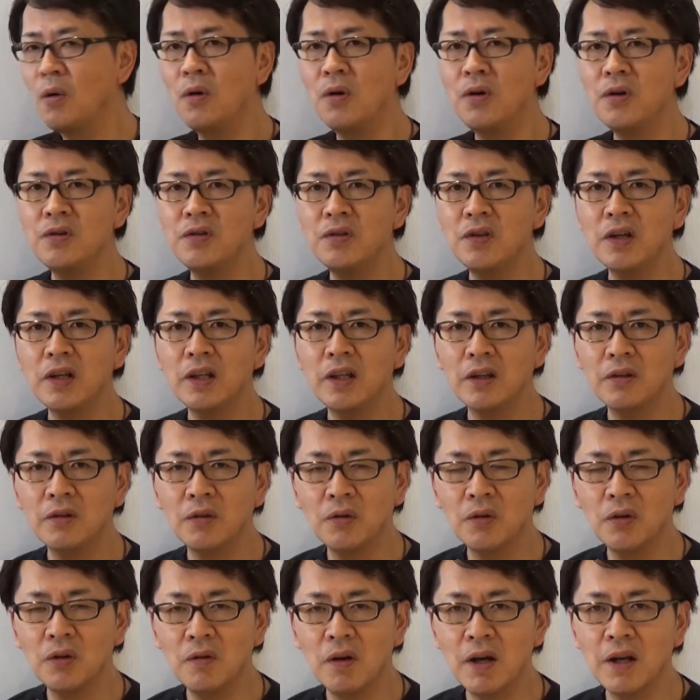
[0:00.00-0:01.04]
本質的なと
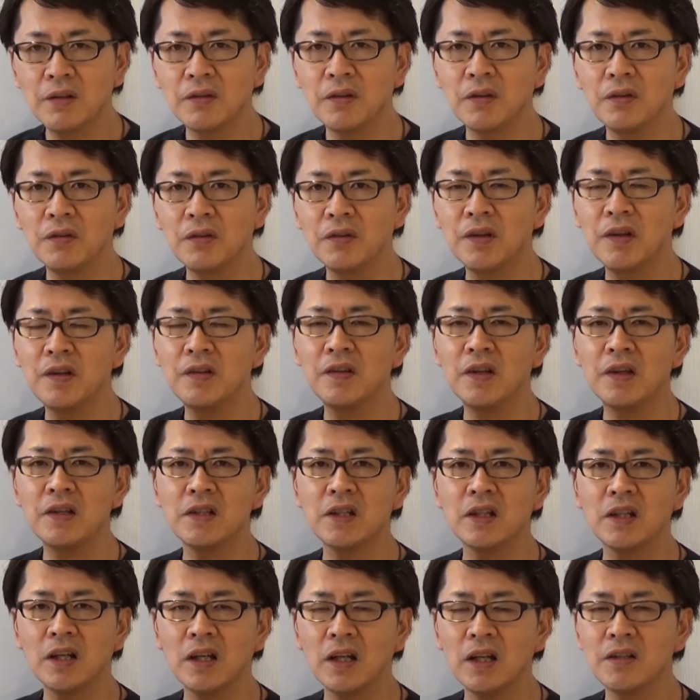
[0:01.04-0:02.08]
ころはその潜在意
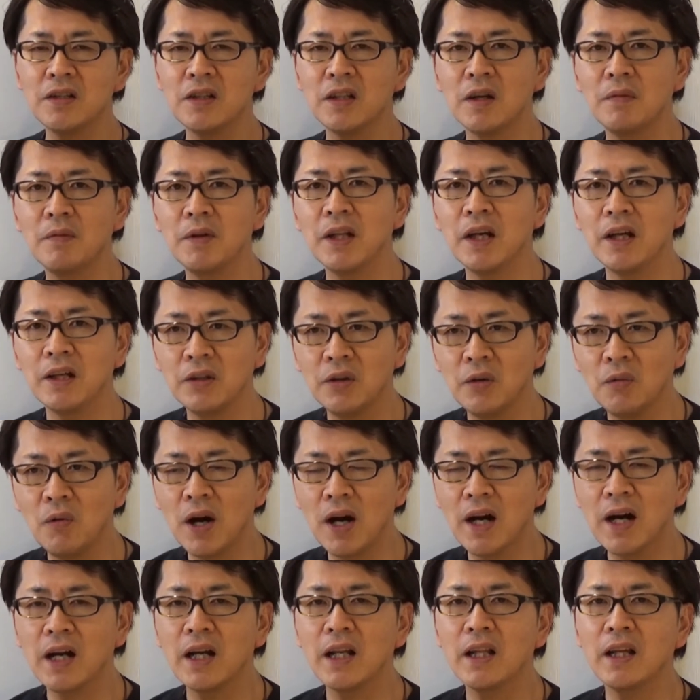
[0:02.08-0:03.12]
識から調べないと
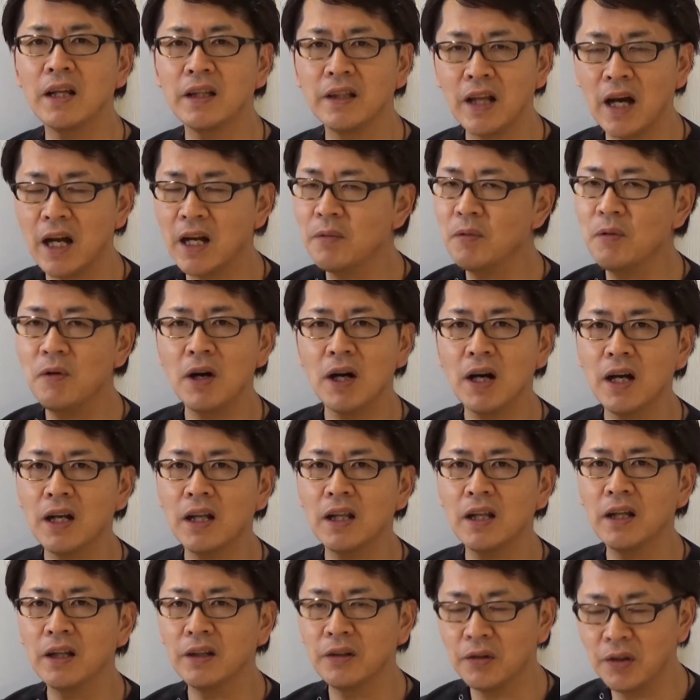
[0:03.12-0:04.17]
わからない誰もわか
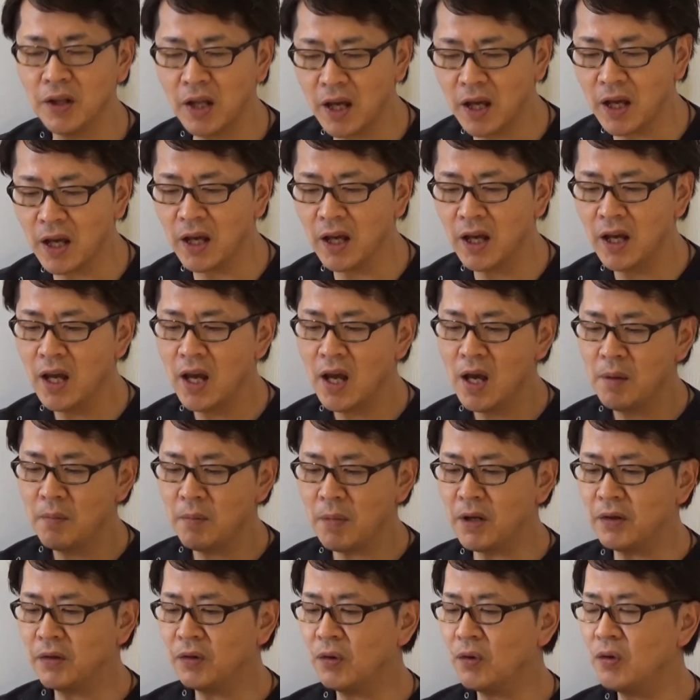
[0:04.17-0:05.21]
らないので、
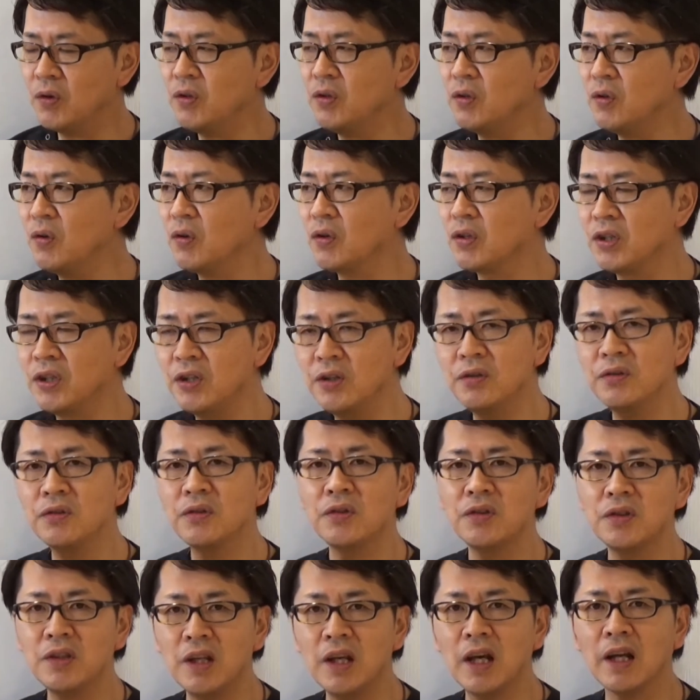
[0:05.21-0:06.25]
まあ、そういうのを技術
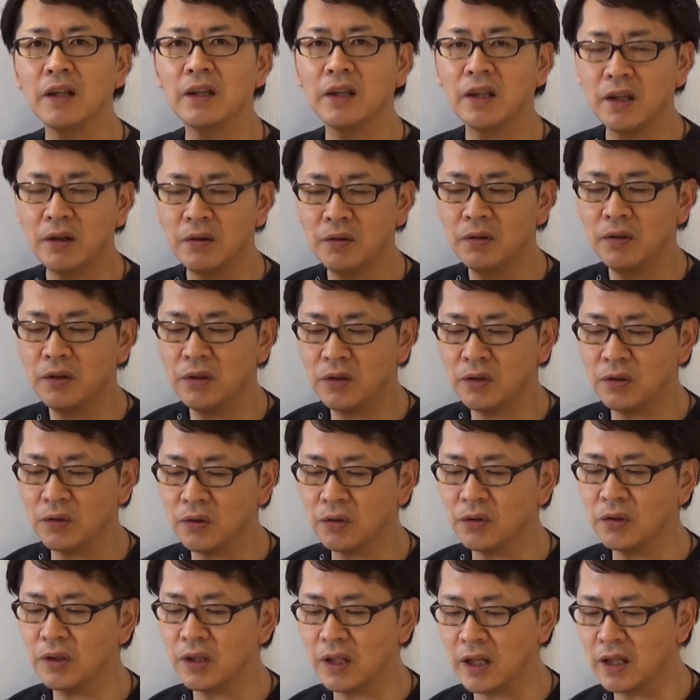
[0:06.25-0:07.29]
としてやってるっていう
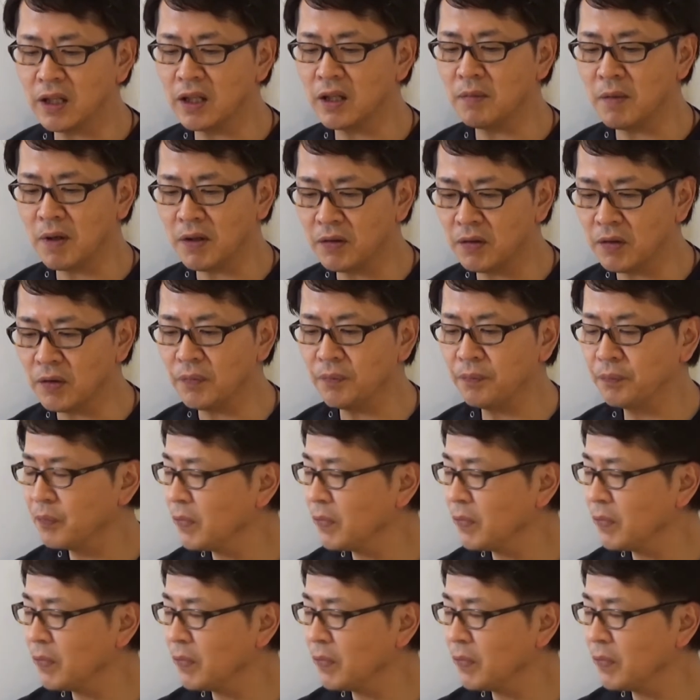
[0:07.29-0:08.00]
ことになってきます。